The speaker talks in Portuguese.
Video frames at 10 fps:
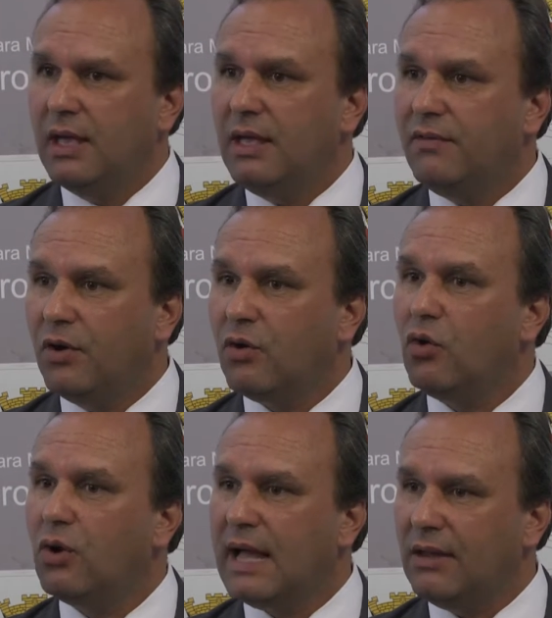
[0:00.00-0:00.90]
e foi
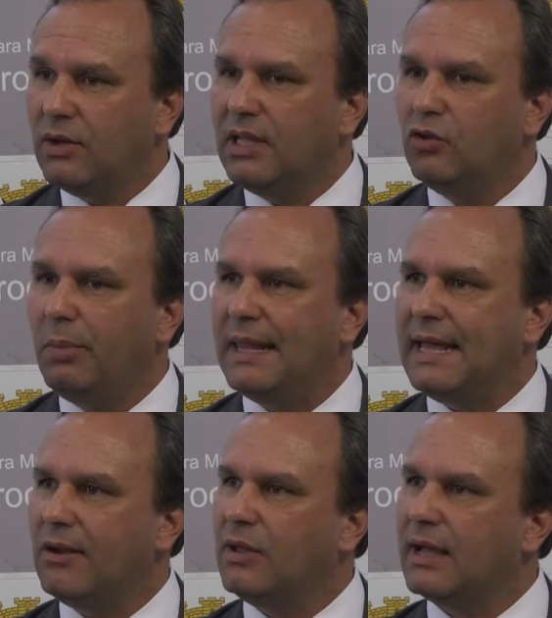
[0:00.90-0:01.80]
colocado aqui no
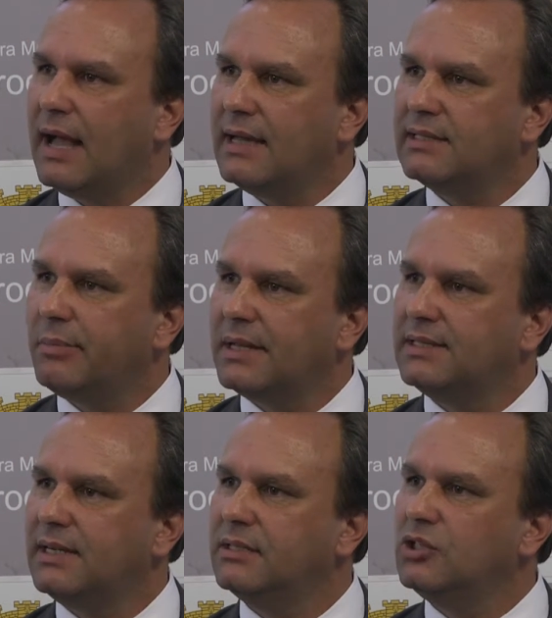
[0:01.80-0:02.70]
plenário da casa para
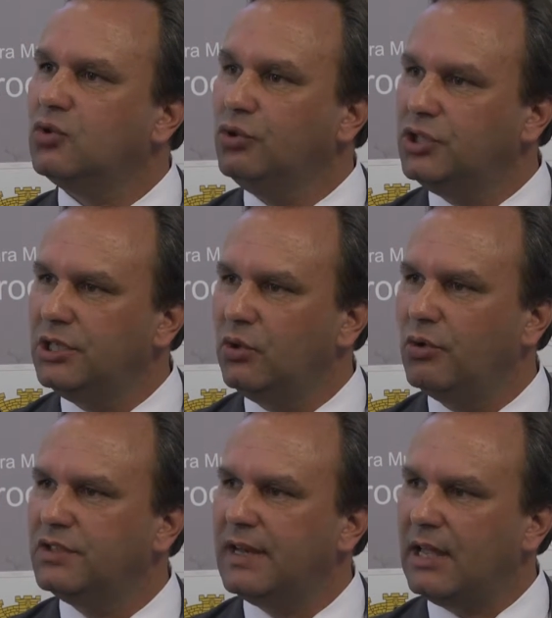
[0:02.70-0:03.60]
ser discutido
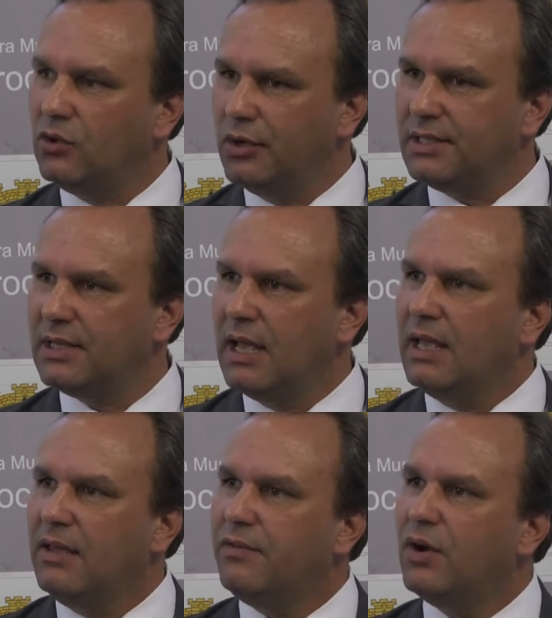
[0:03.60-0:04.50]
com os vereadores
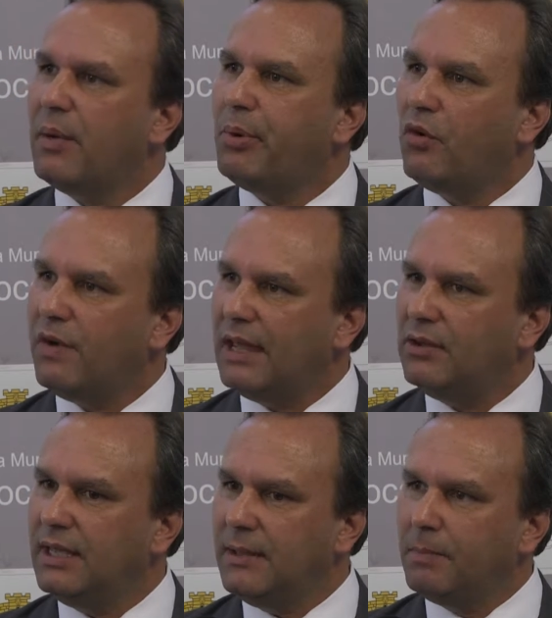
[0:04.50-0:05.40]
e foi
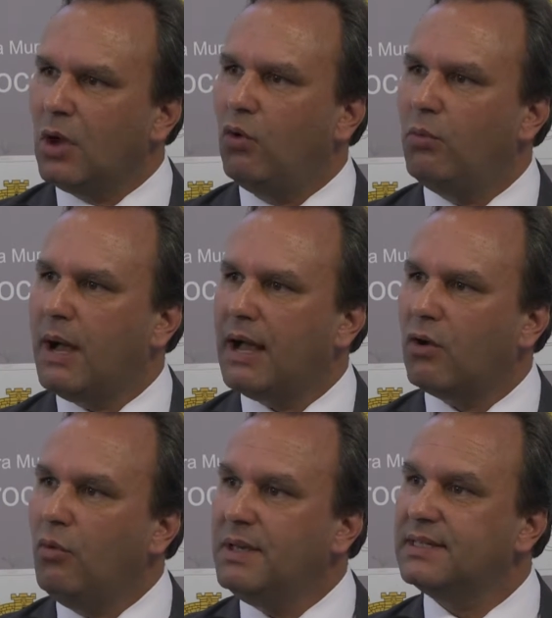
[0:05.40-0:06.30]
aprovado aí uma
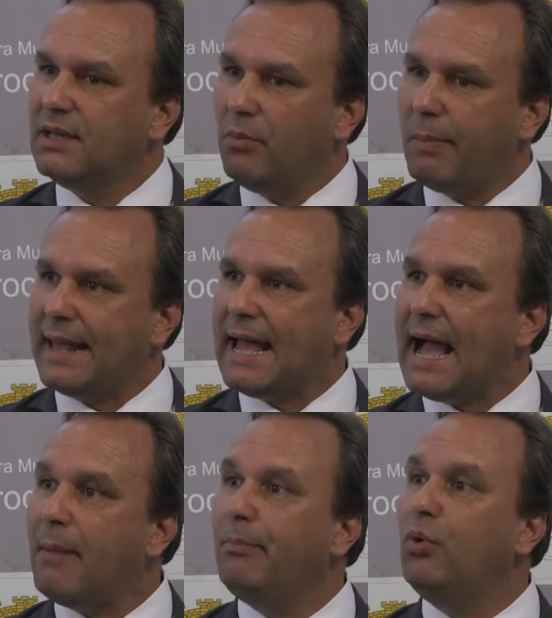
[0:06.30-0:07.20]
comissão para
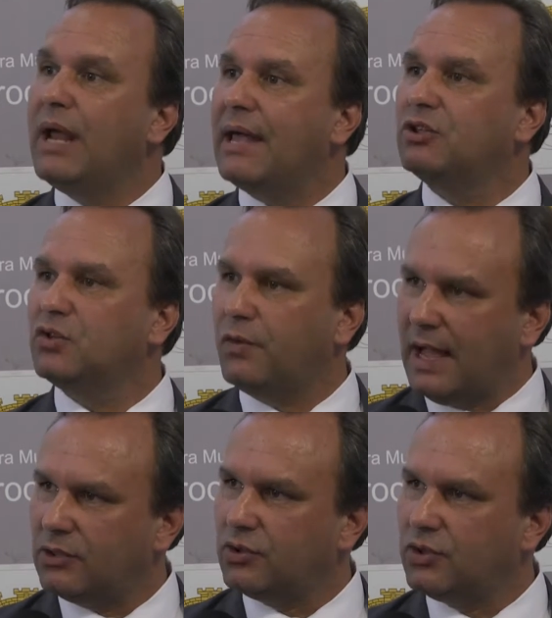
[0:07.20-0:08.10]
apurar os
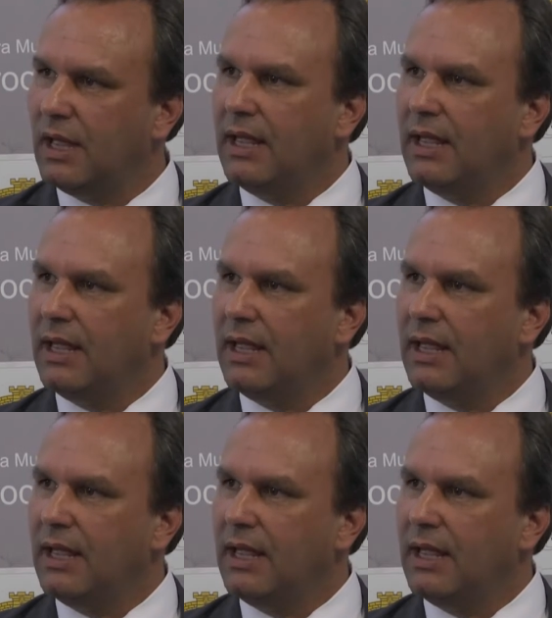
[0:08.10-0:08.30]
fatos.